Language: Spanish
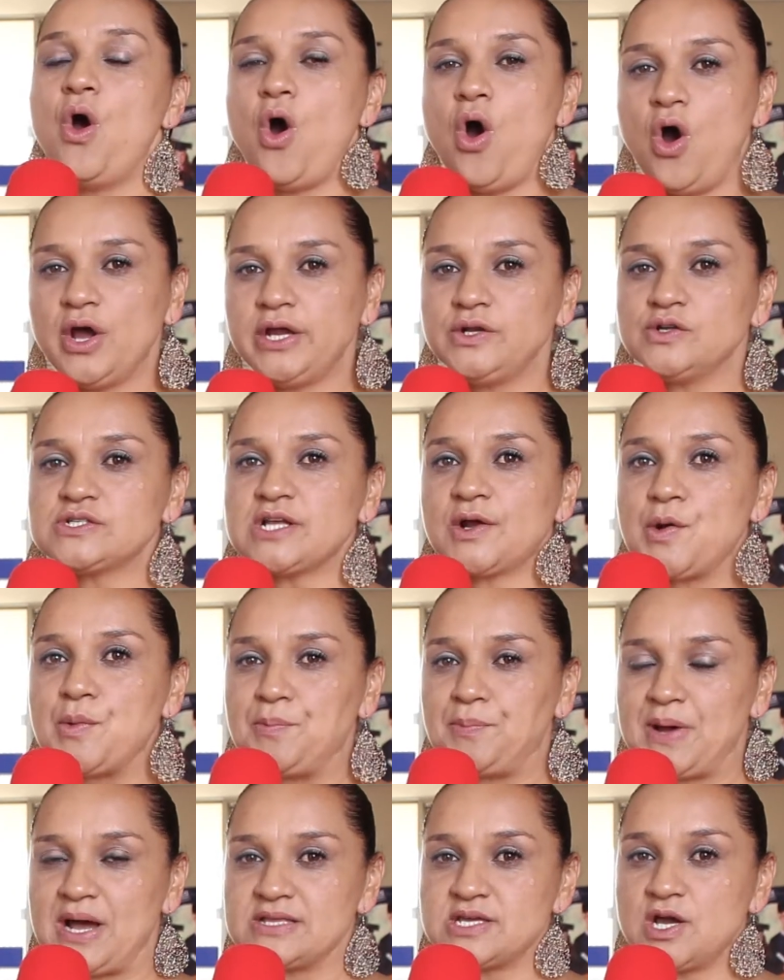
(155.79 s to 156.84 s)
Hoy nos
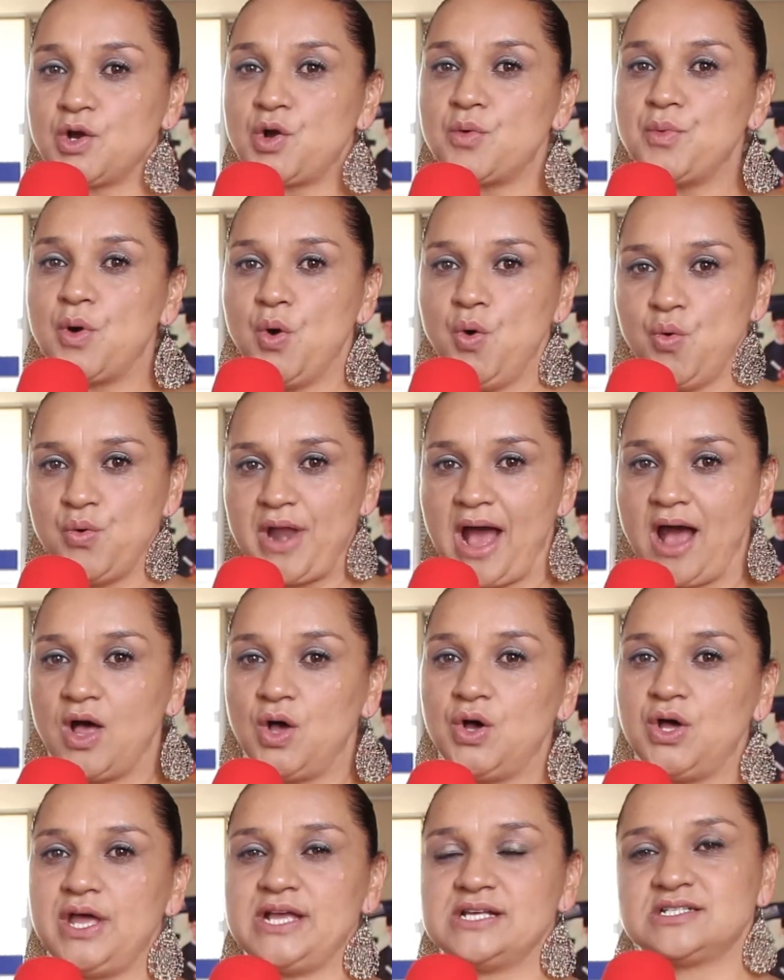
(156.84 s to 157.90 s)
acompañan como
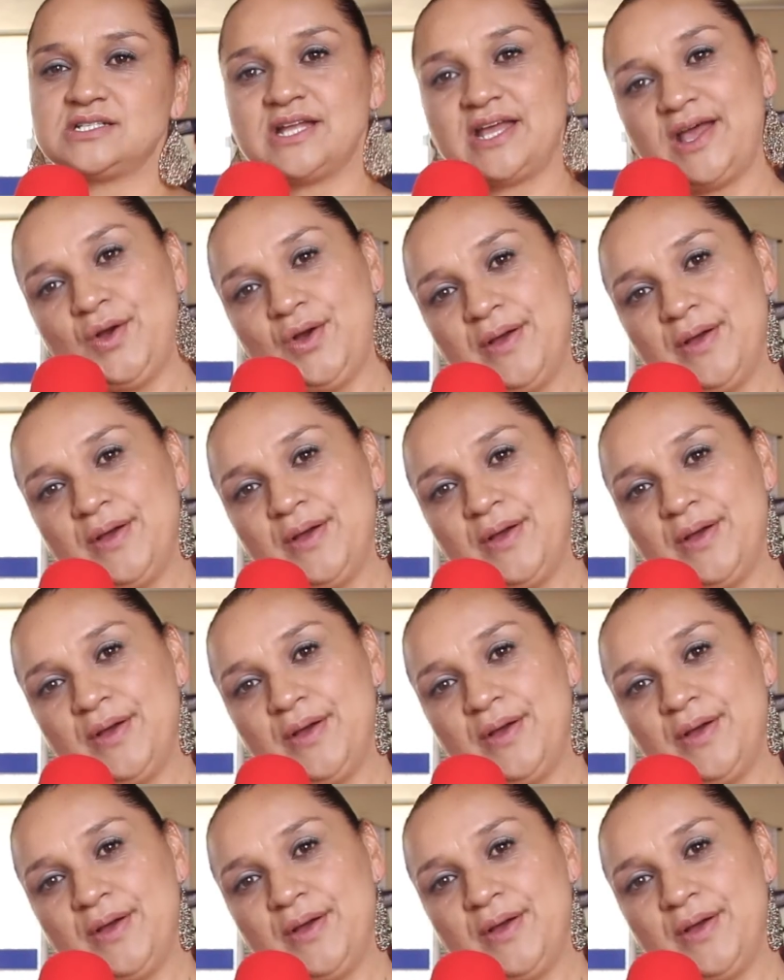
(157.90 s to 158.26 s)
jurado de este